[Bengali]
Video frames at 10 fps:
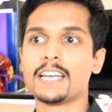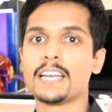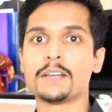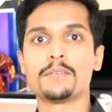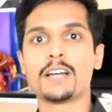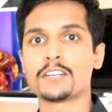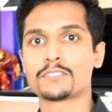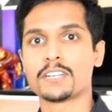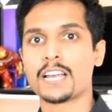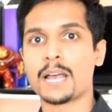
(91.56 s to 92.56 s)
এগুলো
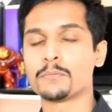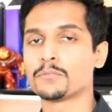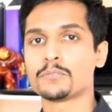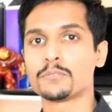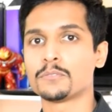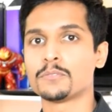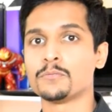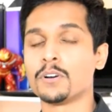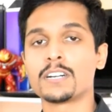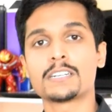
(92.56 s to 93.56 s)
আসলে এমন কোনো
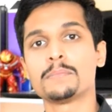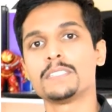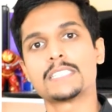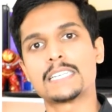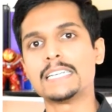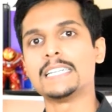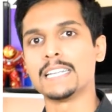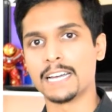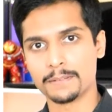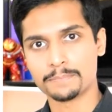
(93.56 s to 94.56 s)
ওয়ার্কেবল স্কিল
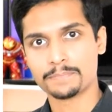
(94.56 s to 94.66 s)
না